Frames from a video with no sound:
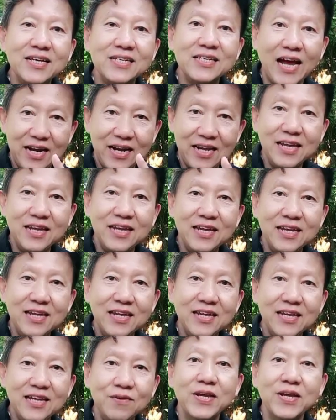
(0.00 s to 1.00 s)
จะดี
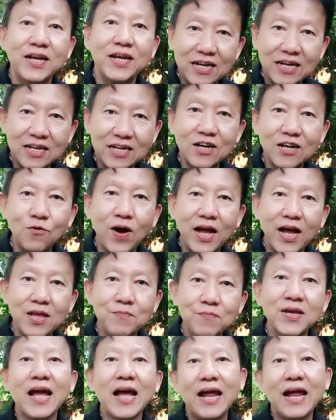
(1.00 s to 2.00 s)
มีการเคลื่อนไหว
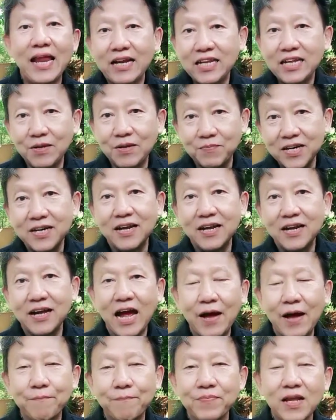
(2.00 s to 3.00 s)
มีการแอคทีฟขึ้นนะค
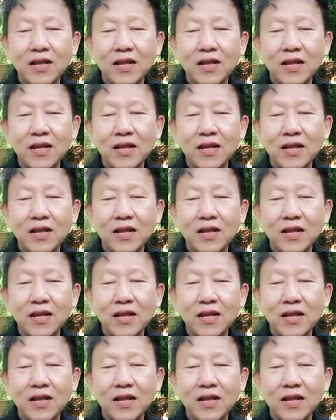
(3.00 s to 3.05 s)
รับ